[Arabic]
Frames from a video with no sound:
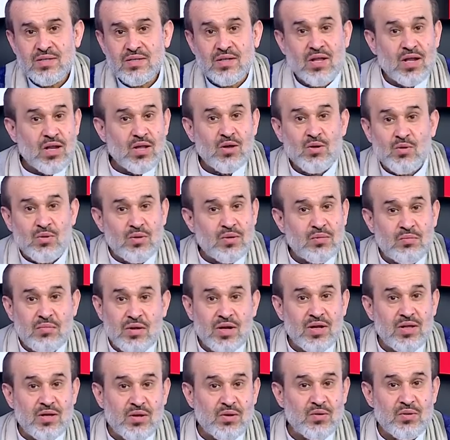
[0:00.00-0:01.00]
طريق
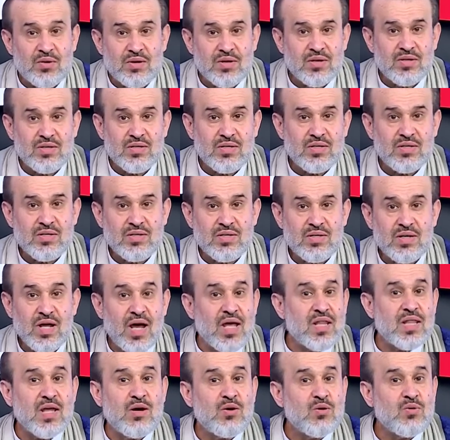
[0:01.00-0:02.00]
مرير
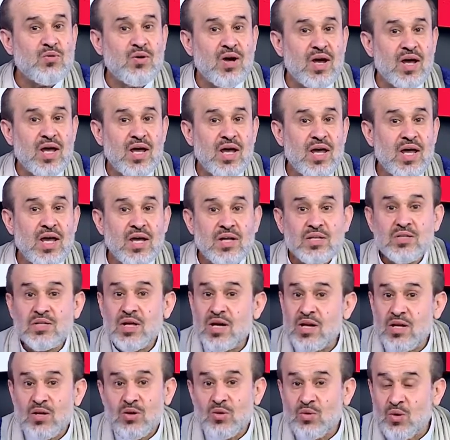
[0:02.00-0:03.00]
هذا هو
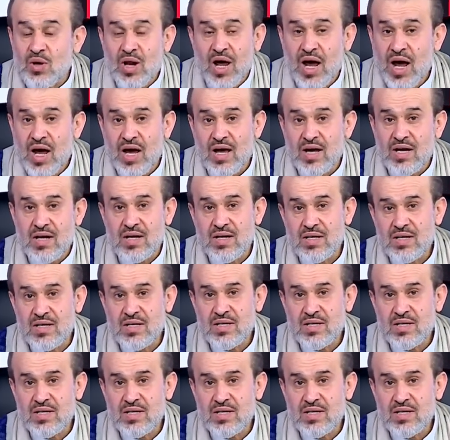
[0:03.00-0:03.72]
طريق الحق